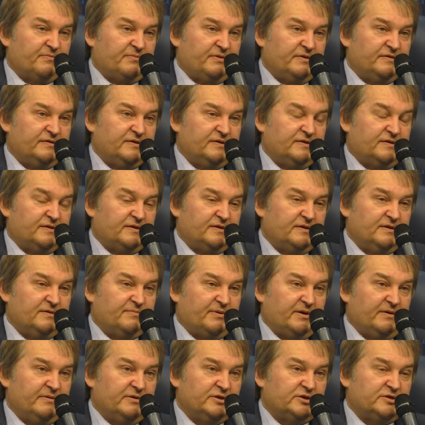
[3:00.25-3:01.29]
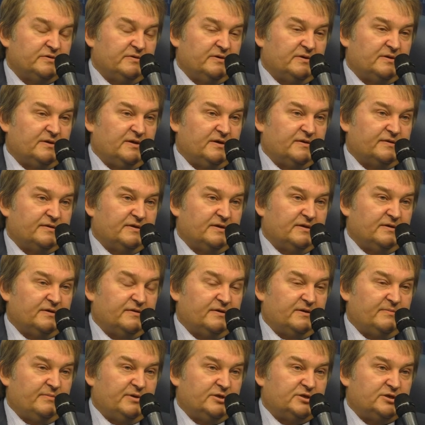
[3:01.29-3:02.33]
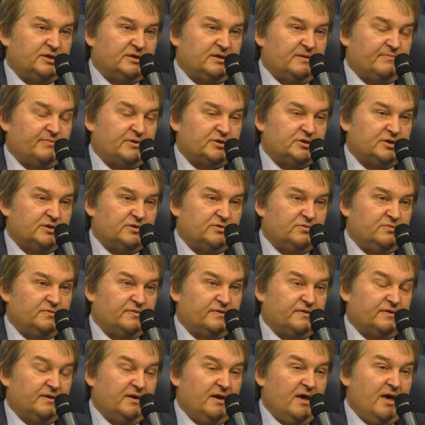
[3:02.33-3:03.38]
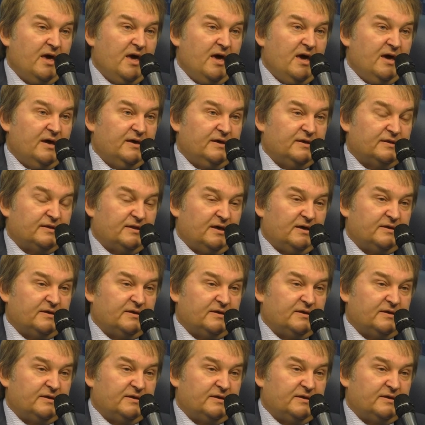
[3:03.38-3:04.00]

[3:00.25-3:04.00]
позиции правящего класса Азербайджана пошатнутся. Если